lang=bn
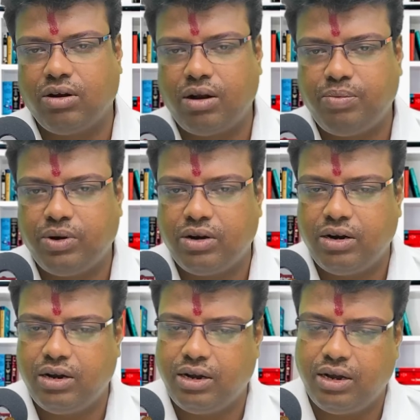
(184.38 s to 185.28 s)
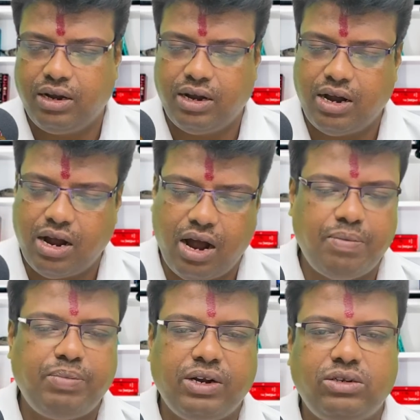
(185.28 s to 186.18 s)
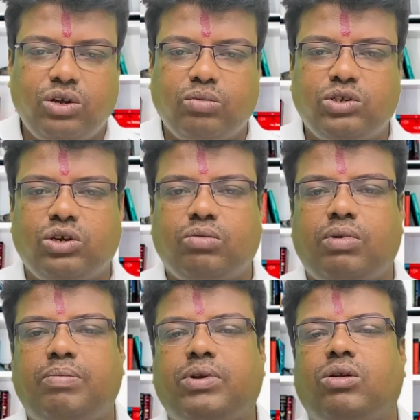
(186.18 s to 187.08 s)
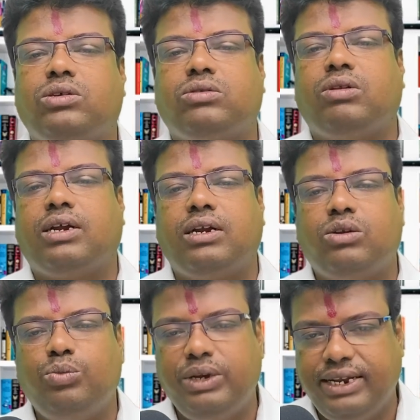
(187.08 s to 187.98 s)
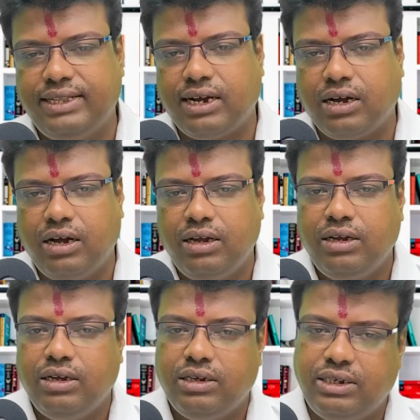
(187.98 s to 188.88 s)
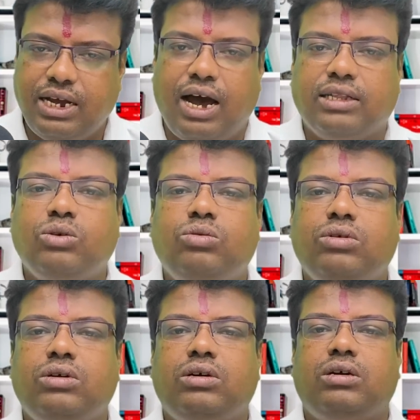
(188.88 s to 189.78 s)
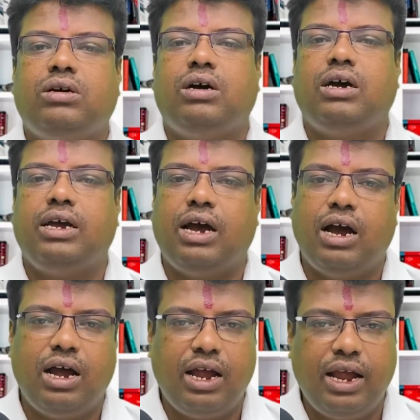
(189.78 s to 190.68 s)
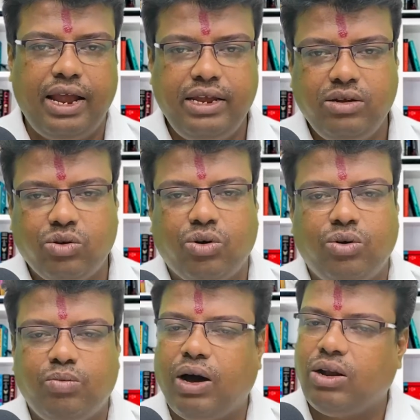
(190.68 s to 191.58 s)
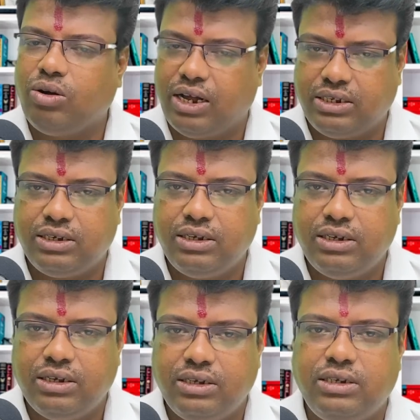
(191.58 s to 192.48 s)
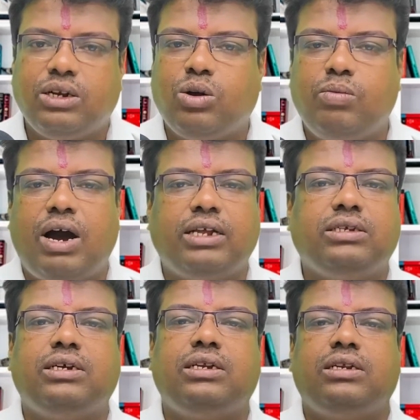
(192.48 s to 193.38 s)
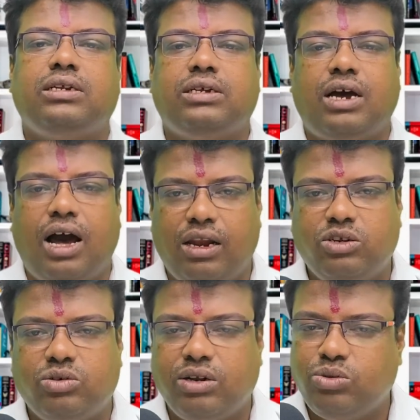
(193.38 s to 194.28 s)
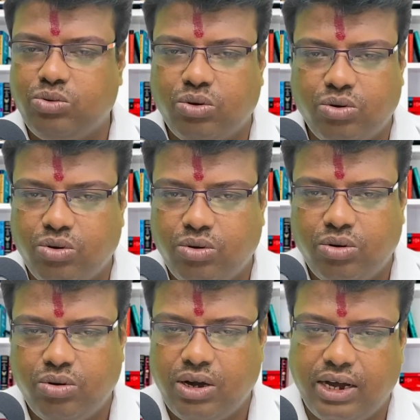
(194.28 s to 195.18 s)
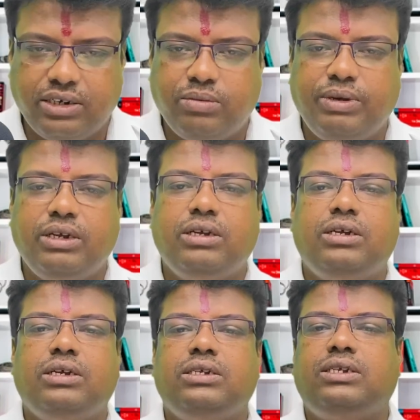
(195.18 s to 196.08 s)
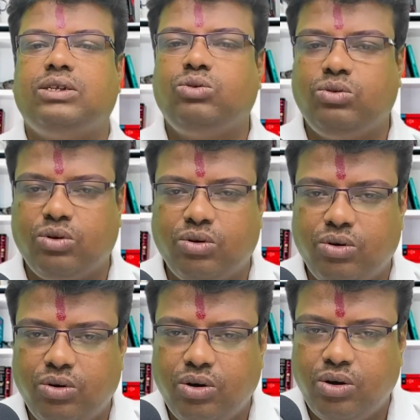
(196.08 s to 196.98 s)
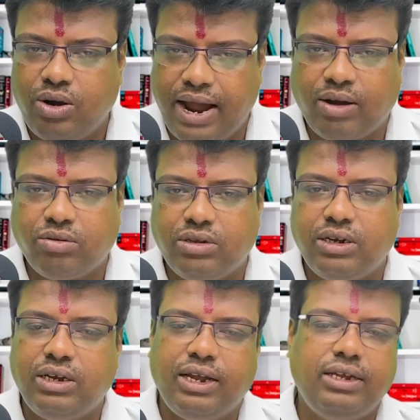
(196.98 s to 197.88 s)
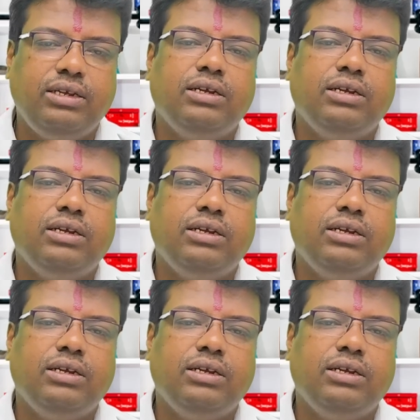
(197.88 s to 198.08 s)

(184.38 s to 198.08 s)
করার পর আপনার জন্মছক বা আপনার হস্তরেখাটা একটু মিলিয়ে দেখা যে আদৌ এই গ্রহ ভালো আছে কি যেরকম আজকের আলোচনায় দুটো গ্রহ আসবে যে দুটো গ্রহ একত্রে এই